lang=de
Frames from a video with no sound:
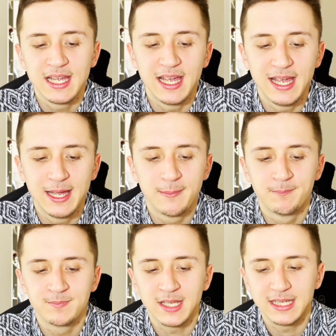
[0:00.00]

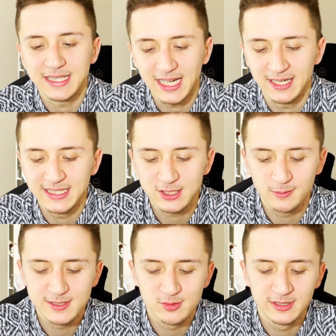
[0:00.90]
Ähm, ja, ich komme
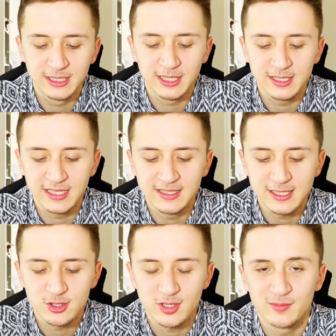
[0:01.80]
jetzt zu den
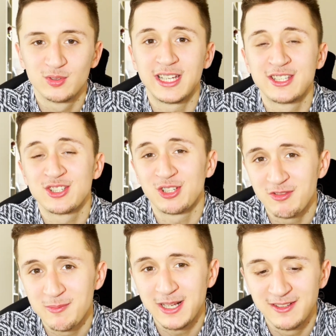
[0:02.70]
Inhaltsstoffen und dann schauen
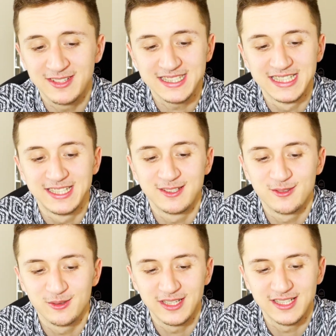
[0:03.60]
wir mal, was ich
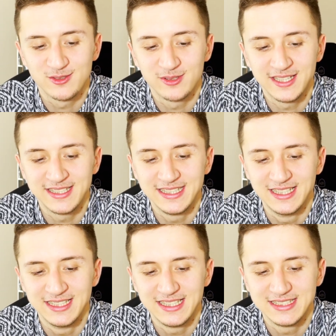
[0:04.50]
zu der Gesundheit
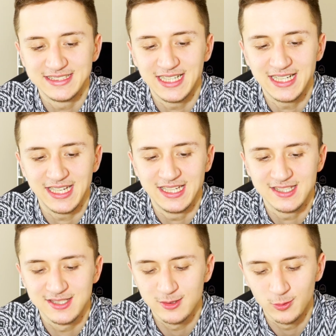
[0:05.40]
hier sage.
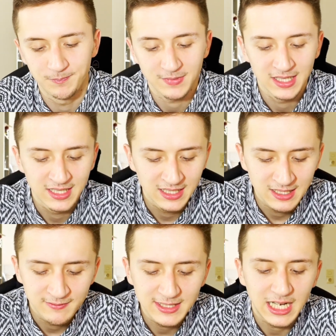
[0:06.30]
So,
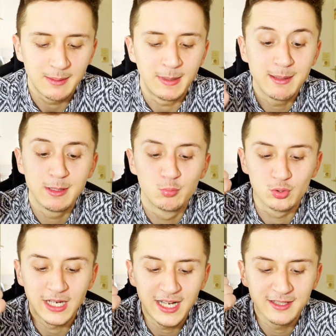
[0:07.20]
wir haben einmal
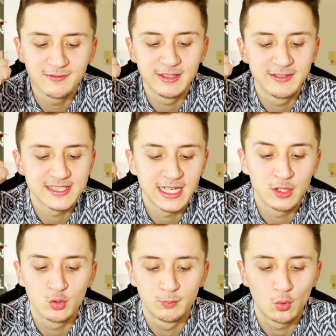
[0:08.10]
Butan, wie wir es kennen,
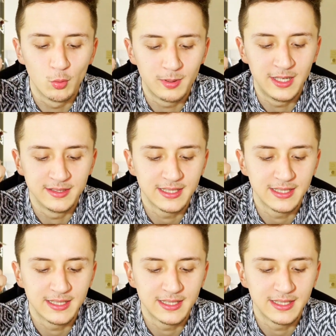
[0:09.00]
und Propan.